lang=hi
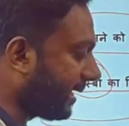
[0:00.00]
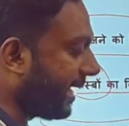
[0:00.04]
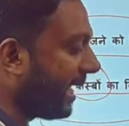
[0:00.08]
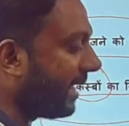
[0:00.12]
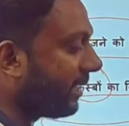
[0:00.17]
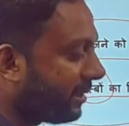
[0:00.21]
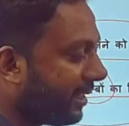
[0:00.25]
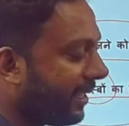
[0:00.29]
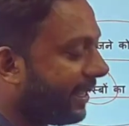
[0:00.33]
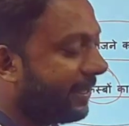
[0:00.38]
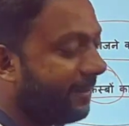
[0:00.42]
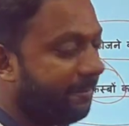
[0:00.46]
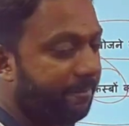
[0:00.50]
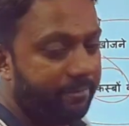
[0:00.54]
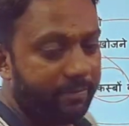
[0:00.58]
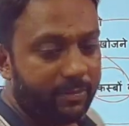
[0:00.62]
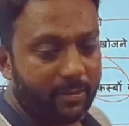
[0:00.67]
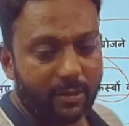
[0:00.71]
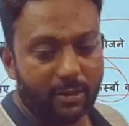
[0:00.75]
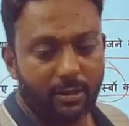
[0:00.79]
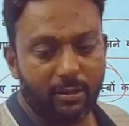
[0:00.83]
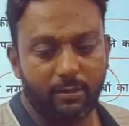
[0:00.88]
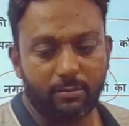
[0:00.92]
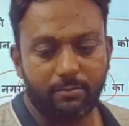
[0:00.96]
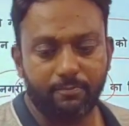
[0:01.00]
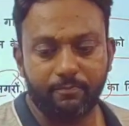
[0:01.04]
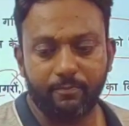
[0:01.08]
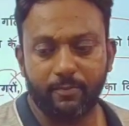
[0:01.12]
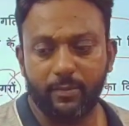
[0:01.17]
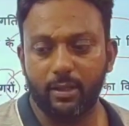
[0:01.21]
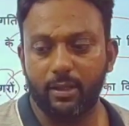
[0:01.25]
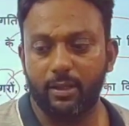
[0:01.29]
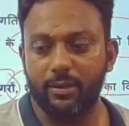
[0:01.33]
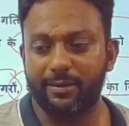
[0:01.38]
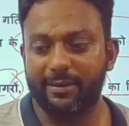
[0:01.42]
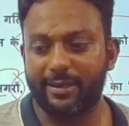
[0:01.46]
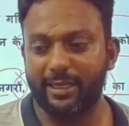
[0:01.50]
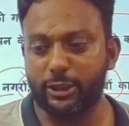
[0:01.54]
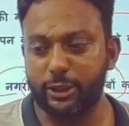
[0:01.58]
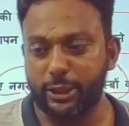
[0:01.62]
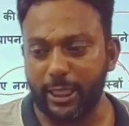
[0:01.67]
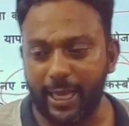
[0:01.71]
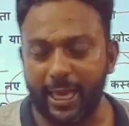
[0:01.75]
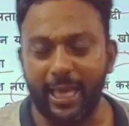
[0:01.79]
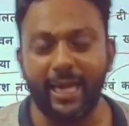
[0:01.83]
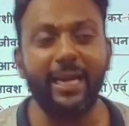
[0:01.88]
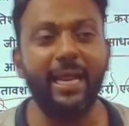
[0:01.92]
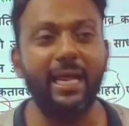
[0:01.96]
कहते हैं कि
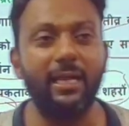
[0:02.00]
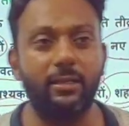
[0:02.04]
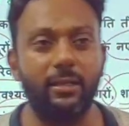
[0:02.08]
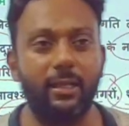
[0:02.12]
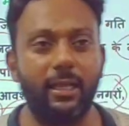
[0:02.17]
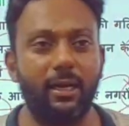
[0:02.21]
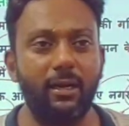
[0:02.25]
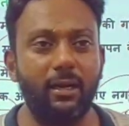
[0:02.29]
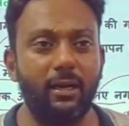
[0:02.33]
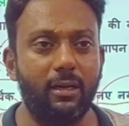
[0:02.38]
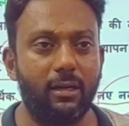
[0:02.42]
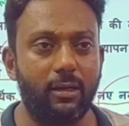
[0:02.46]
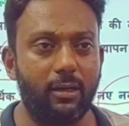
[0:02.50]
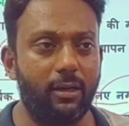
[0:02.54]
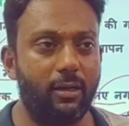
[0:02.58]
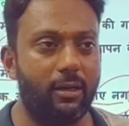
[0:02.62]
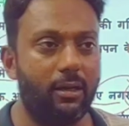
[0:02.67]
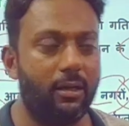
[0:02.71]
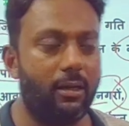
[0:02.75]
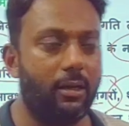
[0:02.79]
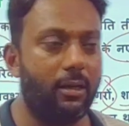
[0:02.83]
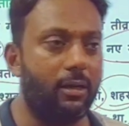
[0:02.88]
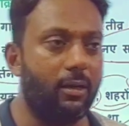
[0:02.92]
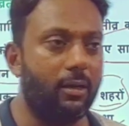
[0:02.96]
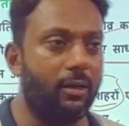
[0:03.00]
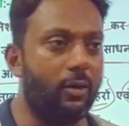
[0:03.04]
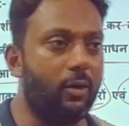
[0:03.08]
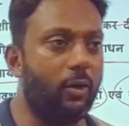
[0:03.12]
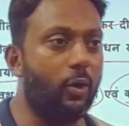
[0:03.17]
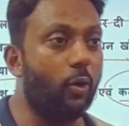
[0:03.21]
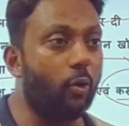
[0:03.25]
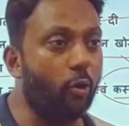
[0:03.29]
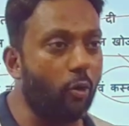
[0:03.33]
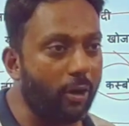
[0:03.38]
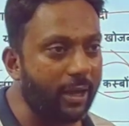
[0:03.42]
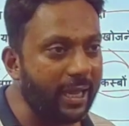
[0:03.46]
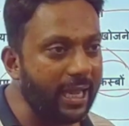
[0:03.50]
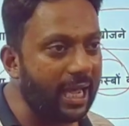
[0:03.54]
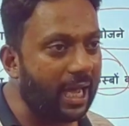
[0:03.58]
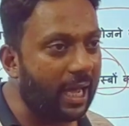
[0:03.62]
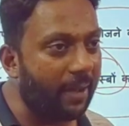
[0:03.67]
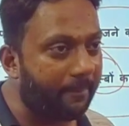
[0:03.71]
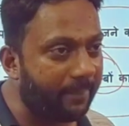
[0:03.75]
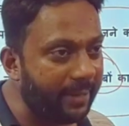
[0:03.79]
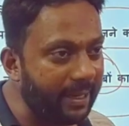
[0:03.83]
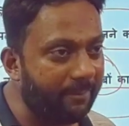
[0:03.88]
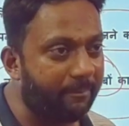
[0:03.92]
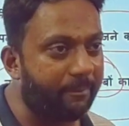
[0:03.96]
शहर के अंदर लोगों की
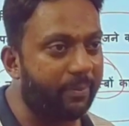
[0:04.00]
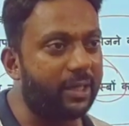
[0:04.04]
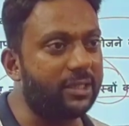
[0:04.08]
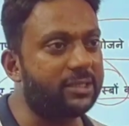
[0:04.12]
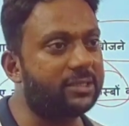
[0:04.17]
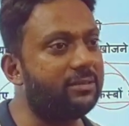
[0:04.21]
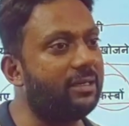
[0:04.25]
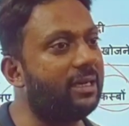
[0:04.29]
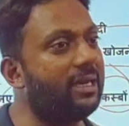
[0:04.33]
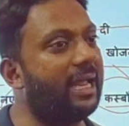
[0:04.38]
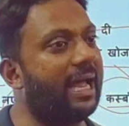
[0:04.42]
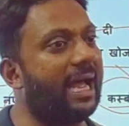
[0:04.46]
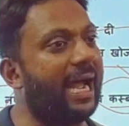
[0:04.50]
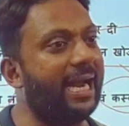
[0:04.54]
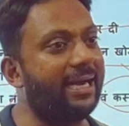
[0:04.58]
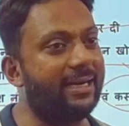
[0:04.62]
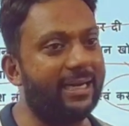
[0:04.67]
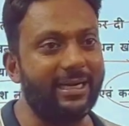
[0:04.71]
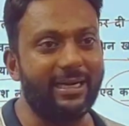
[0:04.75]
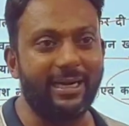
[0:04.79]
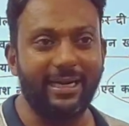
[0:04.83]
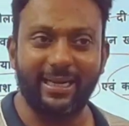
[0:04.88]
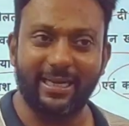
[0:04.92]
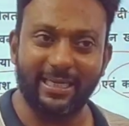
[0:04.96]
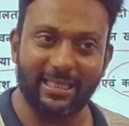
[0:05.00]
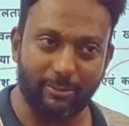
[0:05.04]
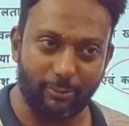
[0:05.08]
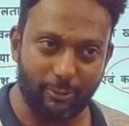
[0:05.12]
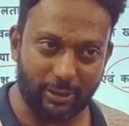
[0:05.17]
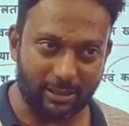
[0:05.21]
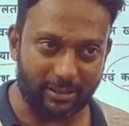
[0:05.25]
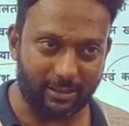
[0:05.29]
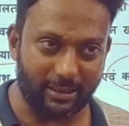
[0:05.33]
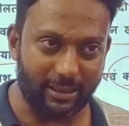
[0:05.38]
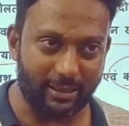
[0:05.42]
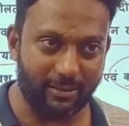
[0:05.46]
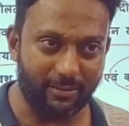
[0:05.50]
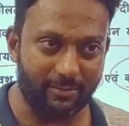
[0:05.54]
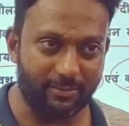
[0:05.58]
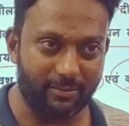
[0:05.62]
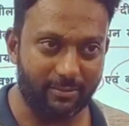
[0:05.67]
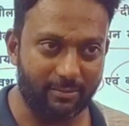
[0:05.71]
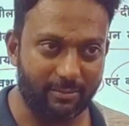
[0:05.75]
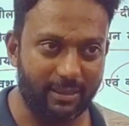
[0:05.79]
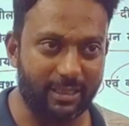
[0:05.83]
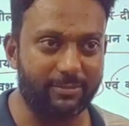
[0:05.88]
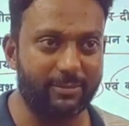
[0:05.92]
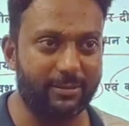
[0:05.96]
अपनी पर्सनल आइडेंटिटी ख़त्म हो जाती है
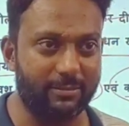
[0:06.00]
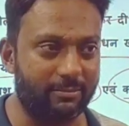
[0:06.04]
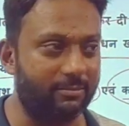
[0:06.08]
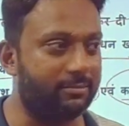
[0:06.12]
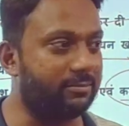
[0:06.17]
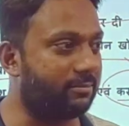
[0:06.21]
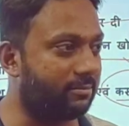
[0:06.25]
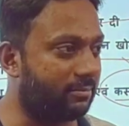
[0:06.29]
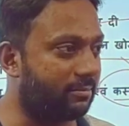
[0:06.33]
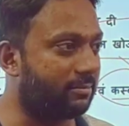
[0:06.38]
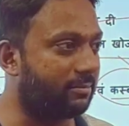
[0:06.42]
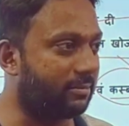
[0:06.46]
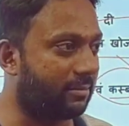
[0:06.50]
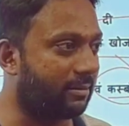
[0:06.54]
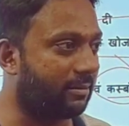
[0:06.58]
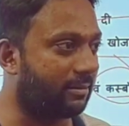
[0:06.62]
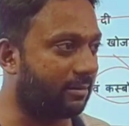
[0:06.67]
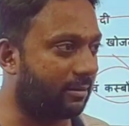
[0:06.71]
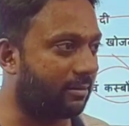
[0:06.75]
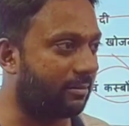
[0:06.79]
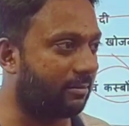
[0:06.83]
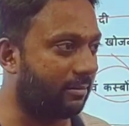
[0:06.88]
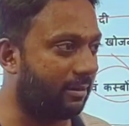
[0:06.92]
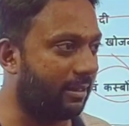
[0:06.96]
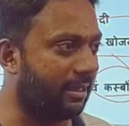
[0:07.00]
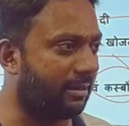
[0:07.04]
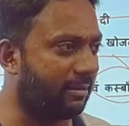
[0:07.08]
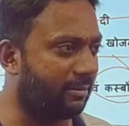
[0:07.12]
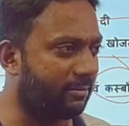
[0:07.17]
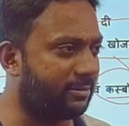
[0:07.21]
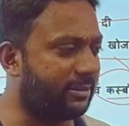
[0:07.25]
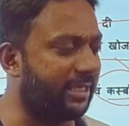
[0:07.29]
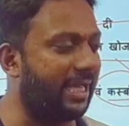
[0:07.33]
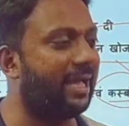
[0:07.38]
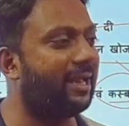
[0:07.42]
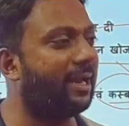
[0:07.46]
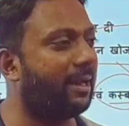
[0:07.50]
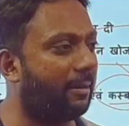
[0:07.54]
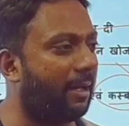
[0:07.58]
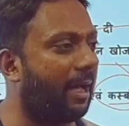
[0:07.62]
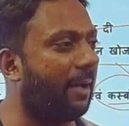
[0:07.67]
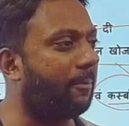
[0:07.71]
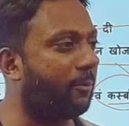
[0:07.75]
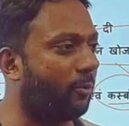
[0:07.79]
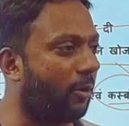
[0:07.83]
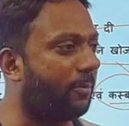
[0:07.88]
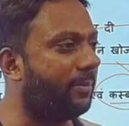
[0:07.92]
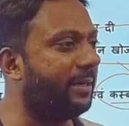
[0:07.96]
मतलब शहर
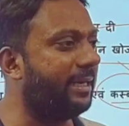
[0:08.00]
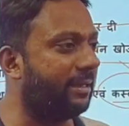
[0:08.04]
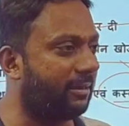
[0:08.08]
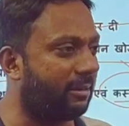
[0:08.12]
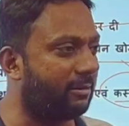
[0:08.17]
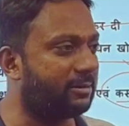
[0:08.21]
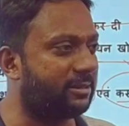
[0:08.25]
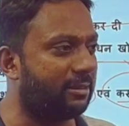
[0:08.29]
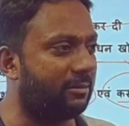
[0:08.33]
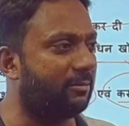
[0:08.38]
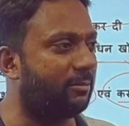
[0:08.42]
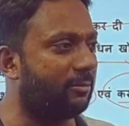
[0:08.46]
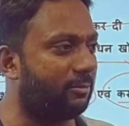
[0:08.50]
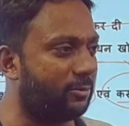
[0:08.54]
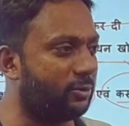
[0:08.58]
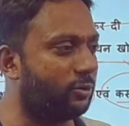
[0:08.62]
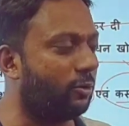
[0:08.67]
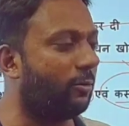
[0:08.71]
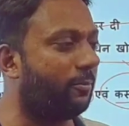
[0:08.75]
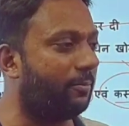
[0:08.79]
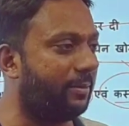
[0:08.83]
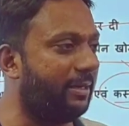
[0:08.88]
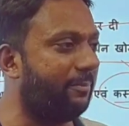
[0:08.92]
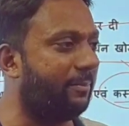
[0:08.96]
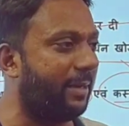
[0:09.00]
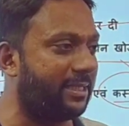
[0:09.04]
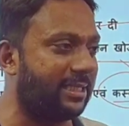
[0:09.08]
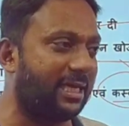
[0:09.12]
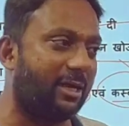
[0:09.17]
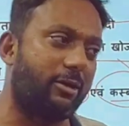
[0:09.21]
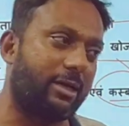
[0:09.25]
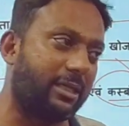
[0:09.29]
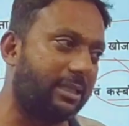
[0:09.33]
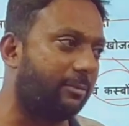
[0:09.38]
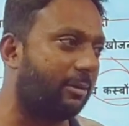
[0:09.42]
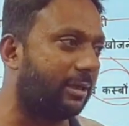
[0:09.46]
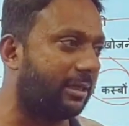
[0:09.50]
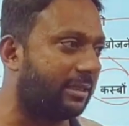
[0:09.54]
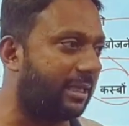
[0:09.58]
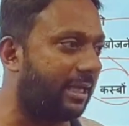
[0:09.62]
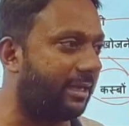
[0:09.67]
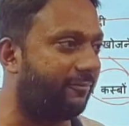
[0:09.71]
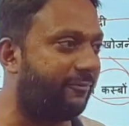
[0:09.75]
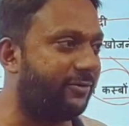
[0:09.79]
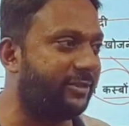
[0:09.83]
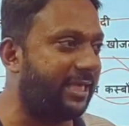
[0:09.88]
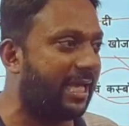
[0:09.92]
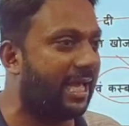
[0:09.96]
आपको अपनी जो अपनी पहचान ख़त्म हो
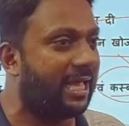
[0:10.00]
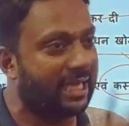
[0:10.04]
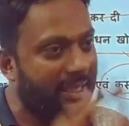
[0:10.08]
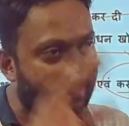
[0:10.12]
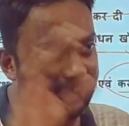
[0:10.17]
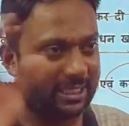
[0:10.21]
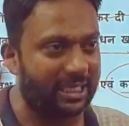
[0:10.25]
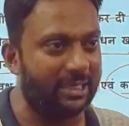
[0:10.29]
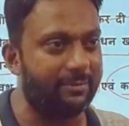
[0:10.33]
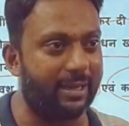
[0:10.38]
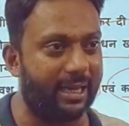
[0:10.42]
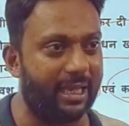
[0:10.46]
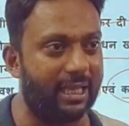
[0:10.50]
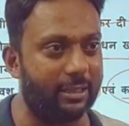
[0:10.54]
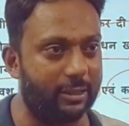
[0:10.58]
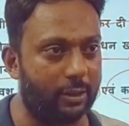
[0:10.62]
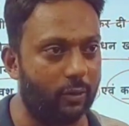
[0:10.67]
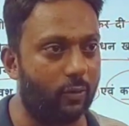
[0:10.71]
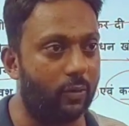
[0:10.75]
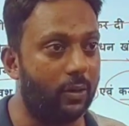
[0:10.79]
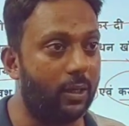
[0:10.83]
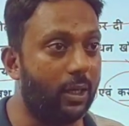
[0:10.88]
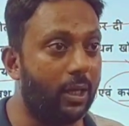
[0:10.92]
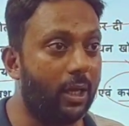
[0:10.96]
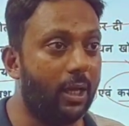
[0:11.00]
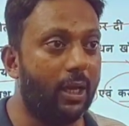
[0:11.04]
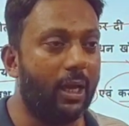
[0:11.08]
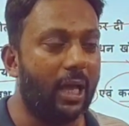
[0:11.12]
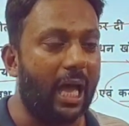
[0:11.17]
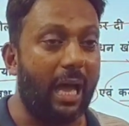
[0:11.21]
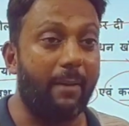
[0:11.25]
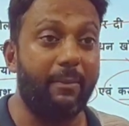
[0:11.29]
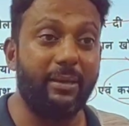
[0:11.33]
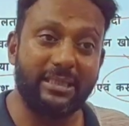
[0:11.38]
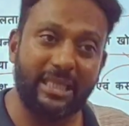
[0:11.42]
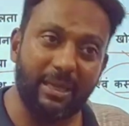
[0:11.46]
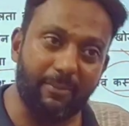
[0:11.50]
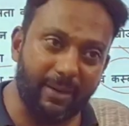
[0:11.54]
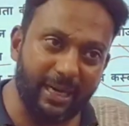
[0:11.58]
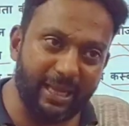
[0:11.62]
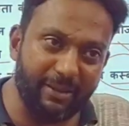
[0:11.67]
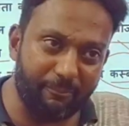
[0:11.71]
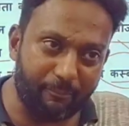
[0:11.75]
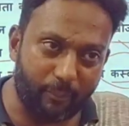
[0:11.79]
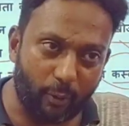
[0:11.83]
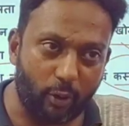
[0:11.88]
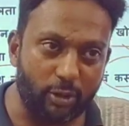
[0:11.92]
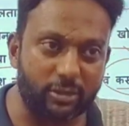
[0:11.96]
जाता है शहर की पहचान में आ जाते हो अब इसके
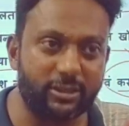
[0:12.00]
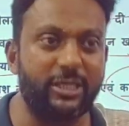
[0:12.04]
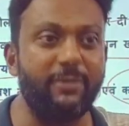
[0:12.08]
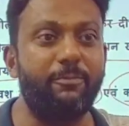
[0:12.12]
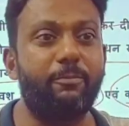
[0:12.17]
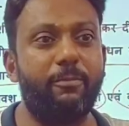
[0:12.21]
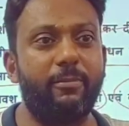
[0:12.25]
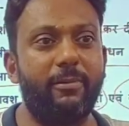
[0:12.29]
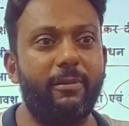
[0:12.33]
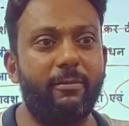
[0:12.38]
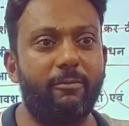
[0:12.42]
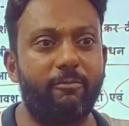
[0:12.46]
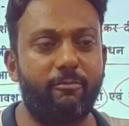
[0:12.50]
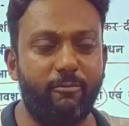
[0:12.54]
बड़े पॉजिटिव